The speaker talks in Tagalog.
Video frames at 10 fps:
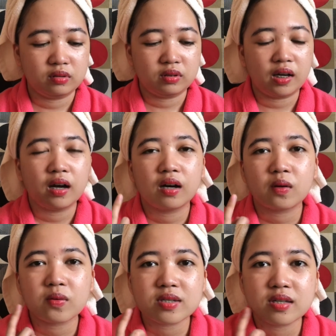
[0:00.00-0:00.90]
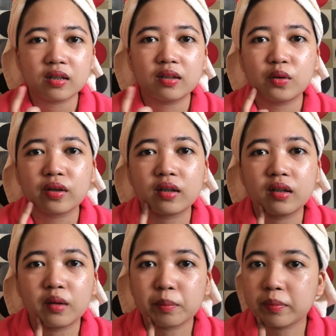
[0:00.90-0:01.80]
nakakakos din daw yan
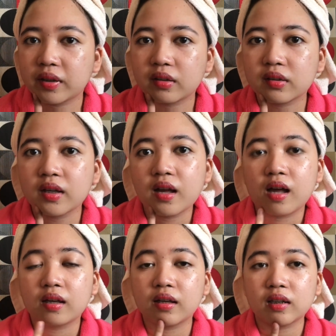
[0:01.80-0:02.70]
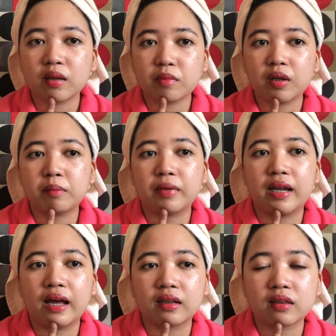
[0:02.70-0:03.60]
ng pag-iitim ng
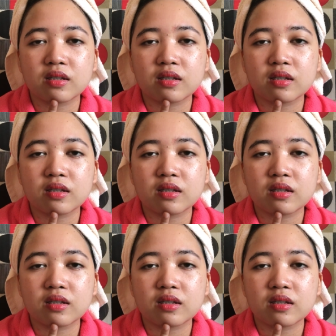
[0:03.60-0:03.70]
balat.